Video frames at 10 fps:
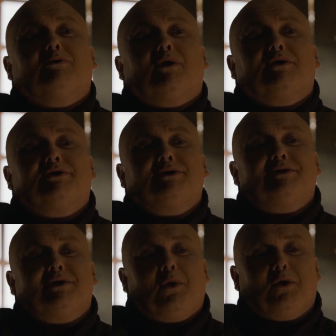
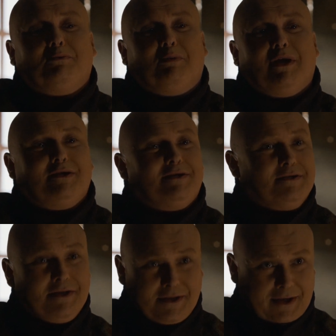prodigios en lugares
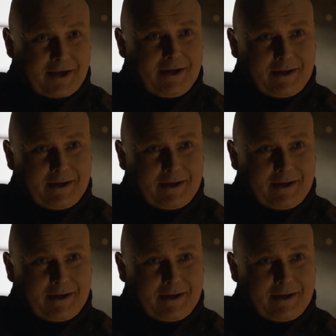extraños, en